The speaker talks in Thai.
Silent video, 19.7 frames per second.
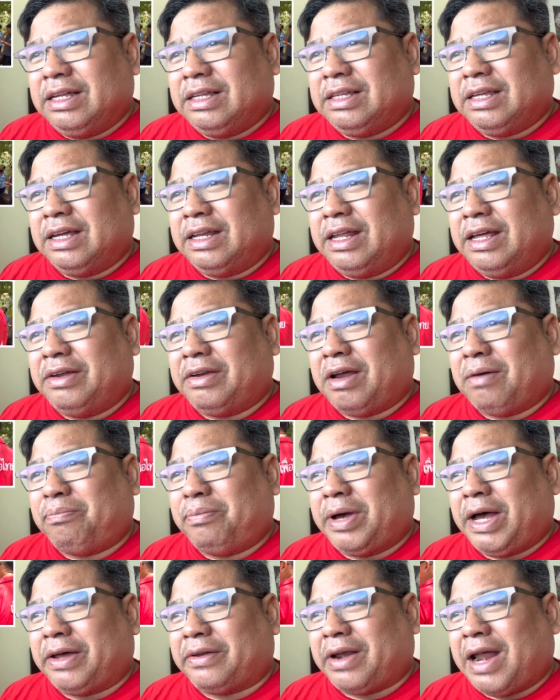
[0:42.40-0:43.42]
จะได้รับ
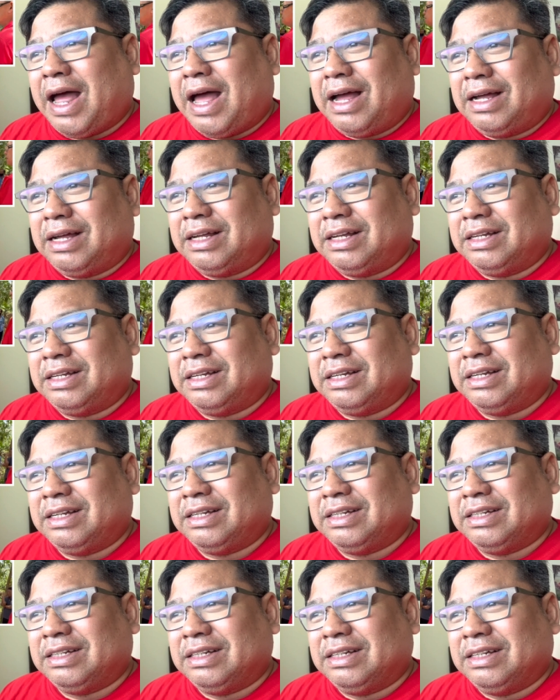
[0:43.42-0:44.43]
ภาระ
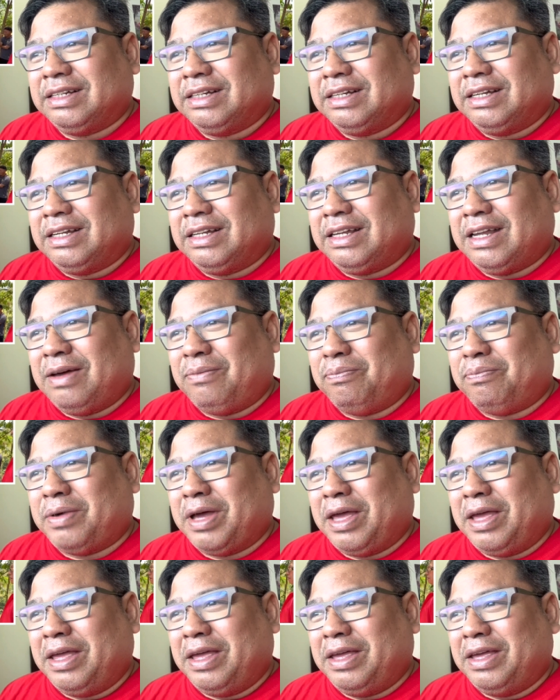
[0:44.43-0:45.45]
นำไป
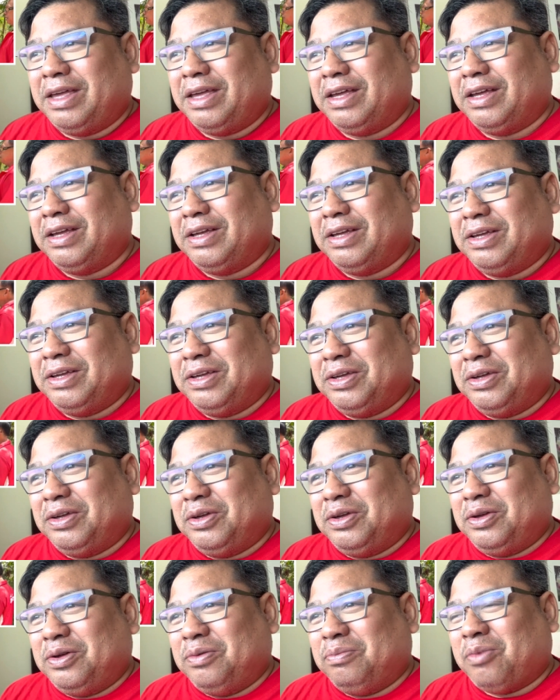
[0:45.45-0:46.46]

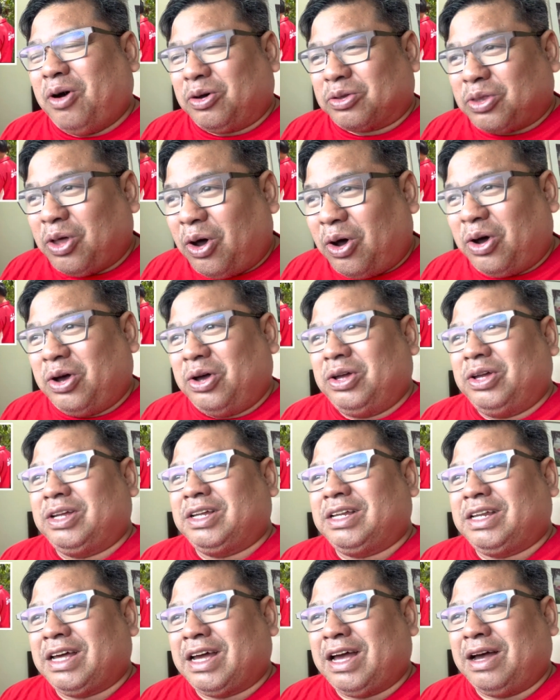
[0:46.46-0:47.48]
บอกต่อ
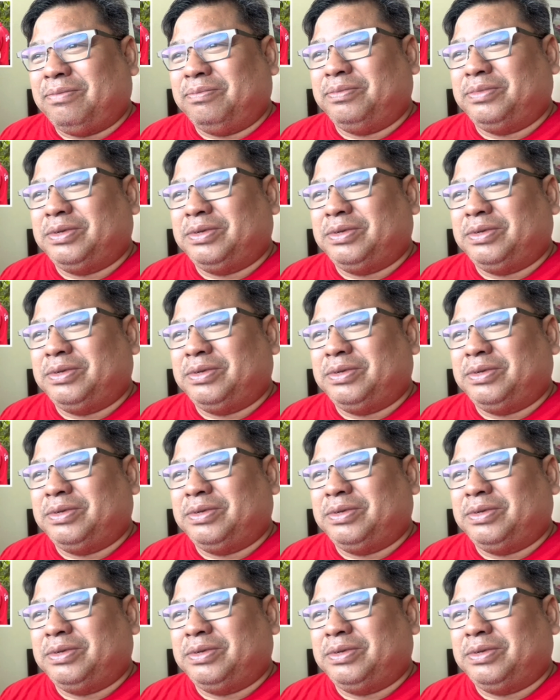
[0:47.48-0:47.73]
นะครับ